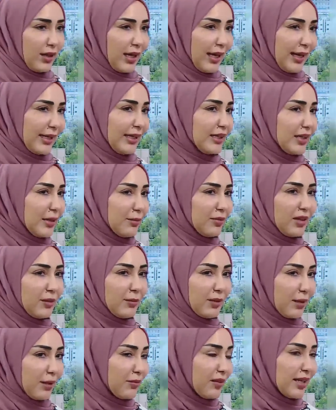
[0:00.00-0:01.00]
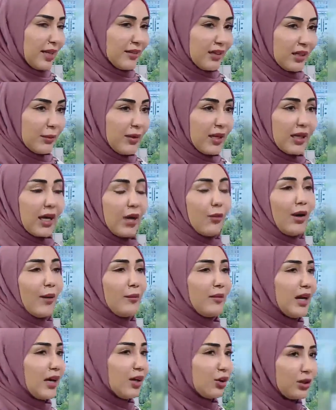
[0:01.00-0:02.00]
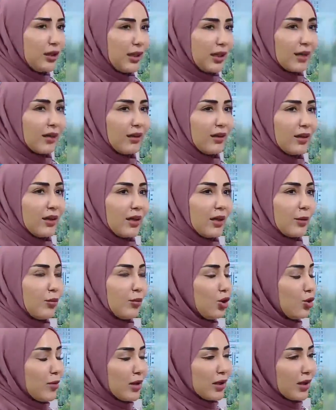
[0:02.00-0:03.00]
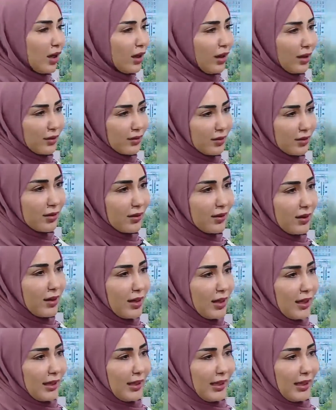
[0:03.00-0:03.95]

هاي النبته بكميات كبيره او عم ناخذها بعمر غلط صحيح.